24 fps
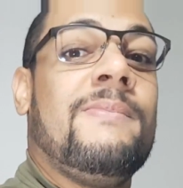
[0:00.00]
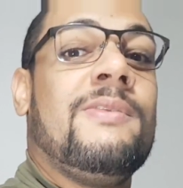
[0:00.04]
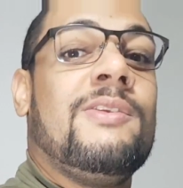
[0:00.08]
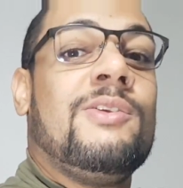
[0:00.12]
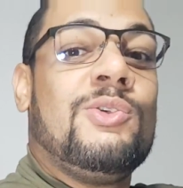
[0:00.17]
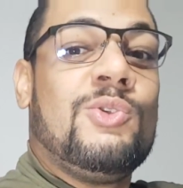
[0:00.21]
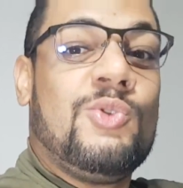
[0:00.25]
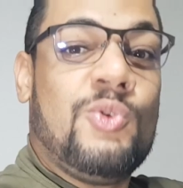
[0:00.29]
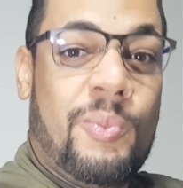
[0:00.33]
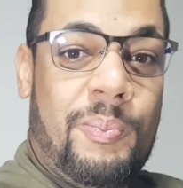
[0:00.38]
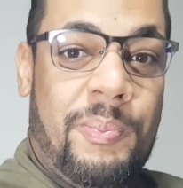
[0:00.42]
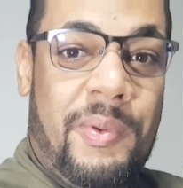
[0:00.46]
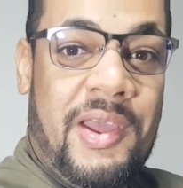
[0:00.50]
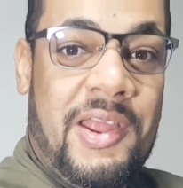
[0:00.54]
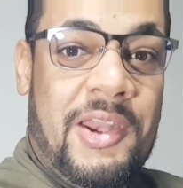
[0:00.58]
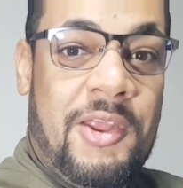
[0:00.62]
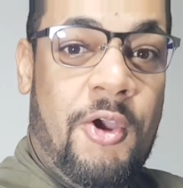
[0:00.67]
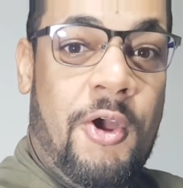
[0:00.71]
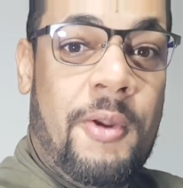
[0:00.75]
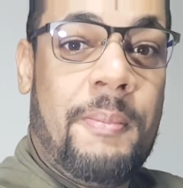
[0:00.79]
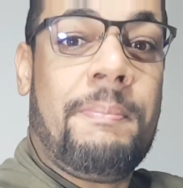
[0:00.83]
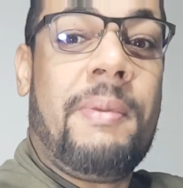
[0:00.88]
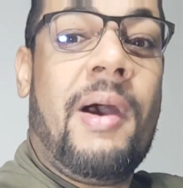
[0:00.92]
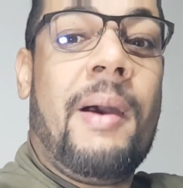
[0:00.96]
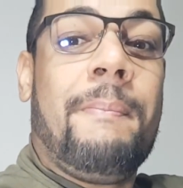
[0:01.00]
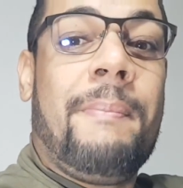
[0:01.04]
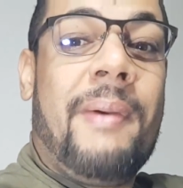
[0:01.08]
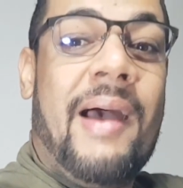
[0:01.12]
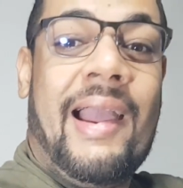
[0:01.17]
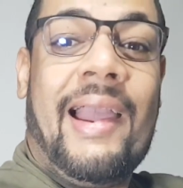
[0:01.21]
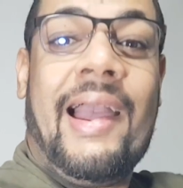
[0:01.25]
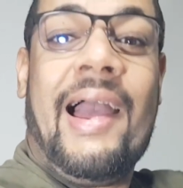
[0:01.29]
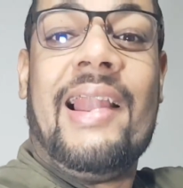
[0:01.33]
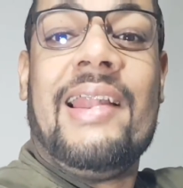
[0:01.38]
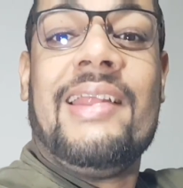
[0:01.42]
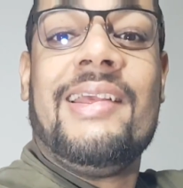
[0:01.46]
superior, papá,
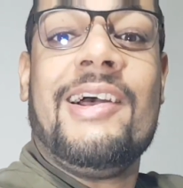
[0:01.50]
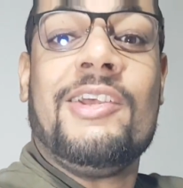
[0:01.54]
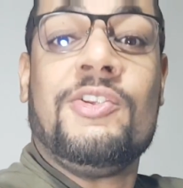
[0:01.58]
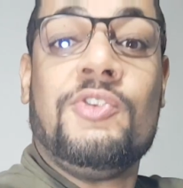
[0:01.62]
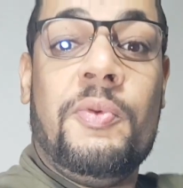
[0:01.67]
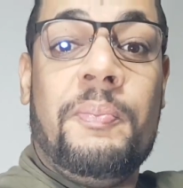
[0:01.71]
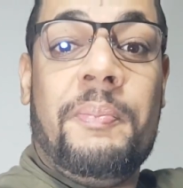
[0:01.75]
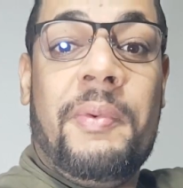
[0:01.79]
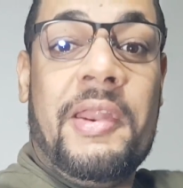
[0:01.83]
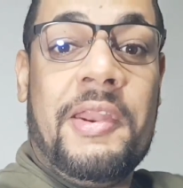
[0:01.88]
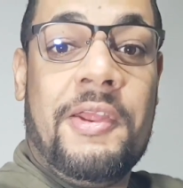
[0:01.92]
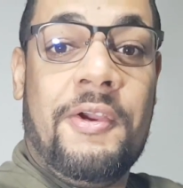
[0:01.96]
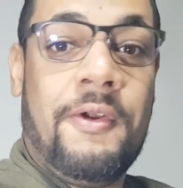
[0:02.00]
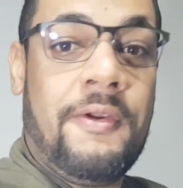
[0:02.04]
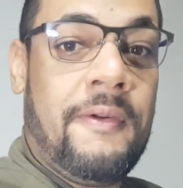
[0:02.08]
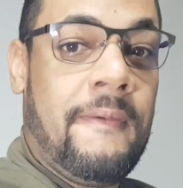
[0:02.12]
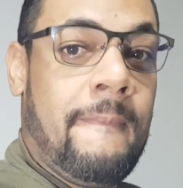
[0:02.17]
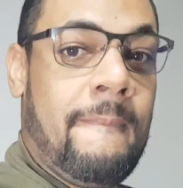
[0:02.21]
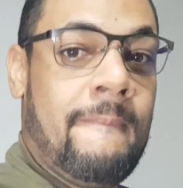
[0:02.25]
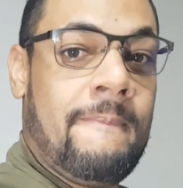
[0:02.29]
calidad superior.